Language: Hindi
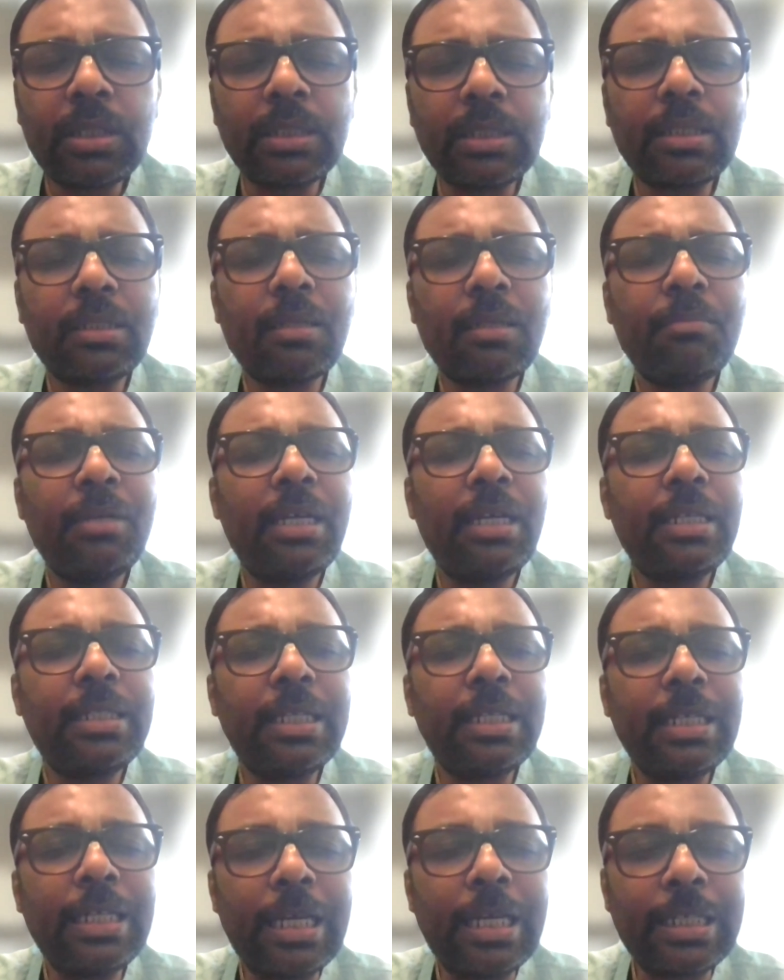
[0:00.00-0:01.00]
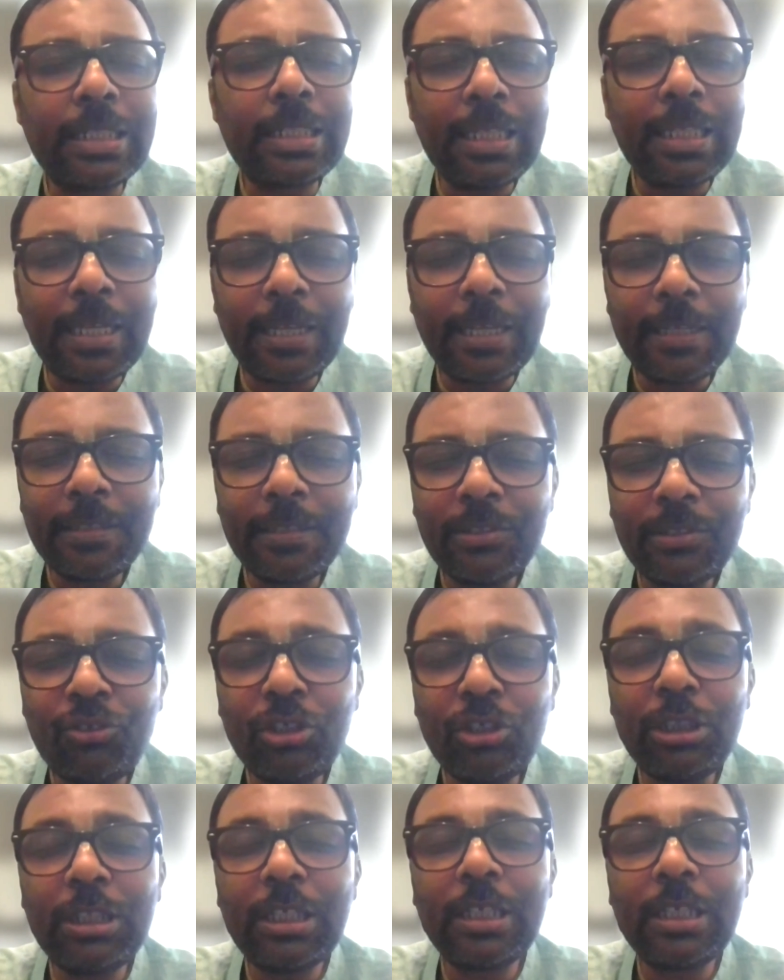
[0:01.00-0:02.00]
सततम कीर्तन करते हैं
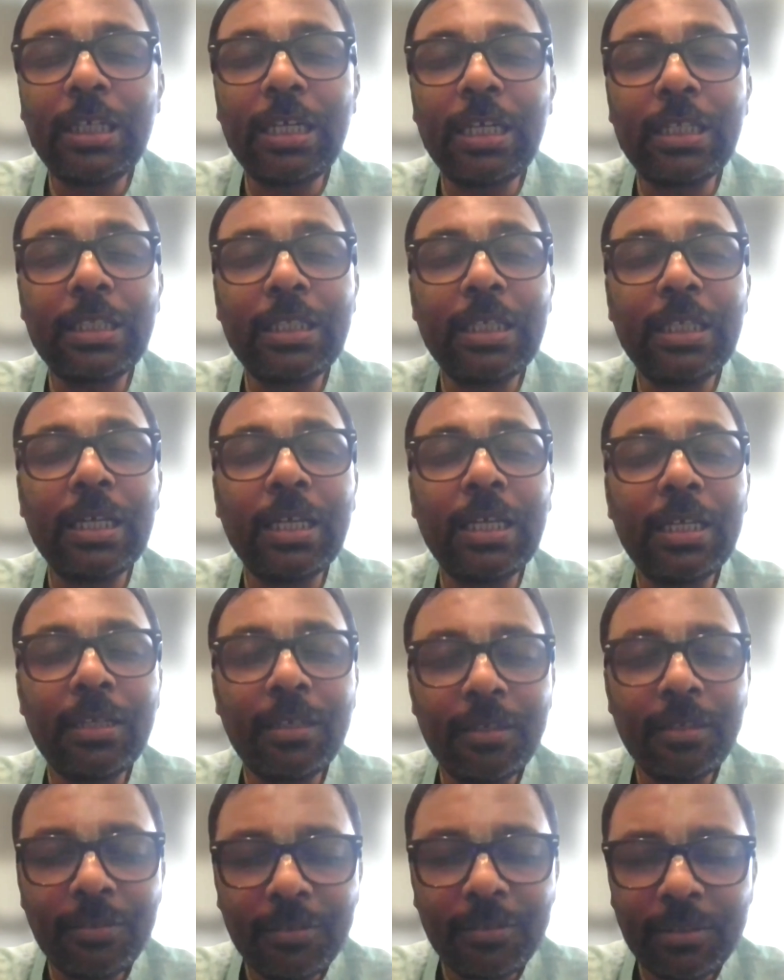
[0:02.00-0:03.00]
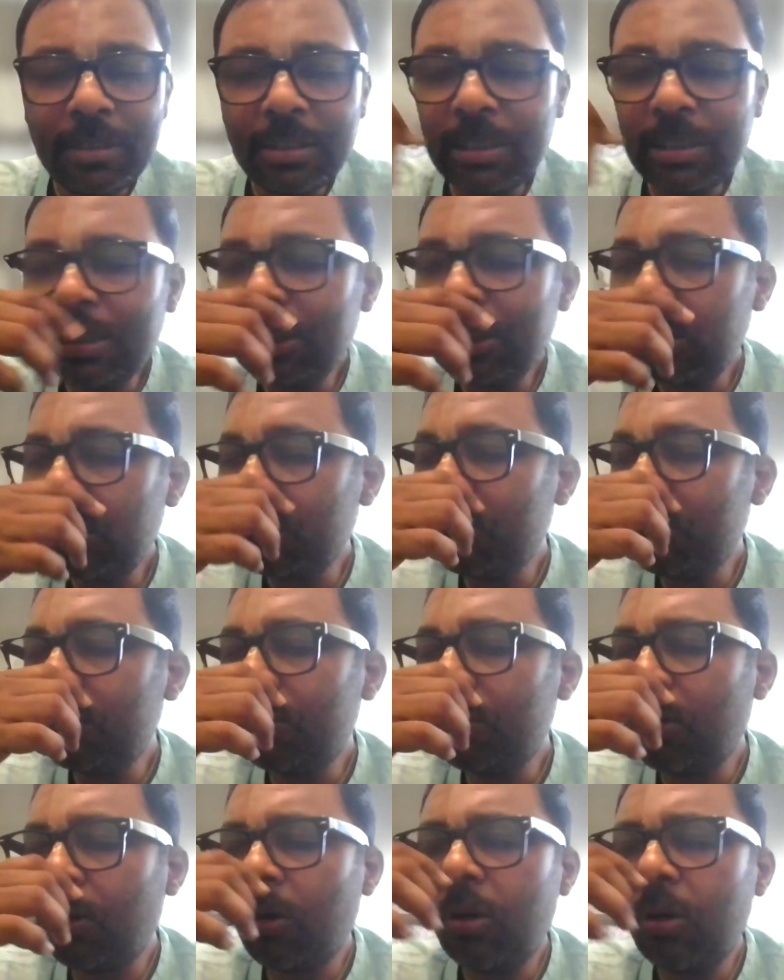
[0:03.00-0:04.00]
चिंतन करते हैं ठीक है तो
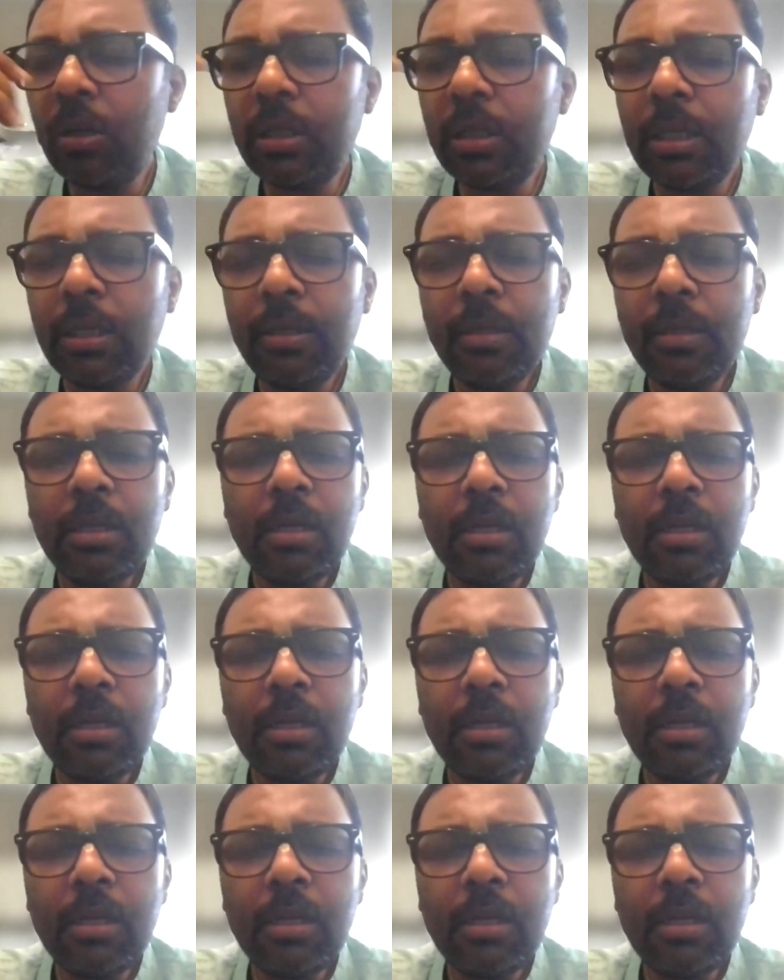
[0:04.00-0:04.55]
और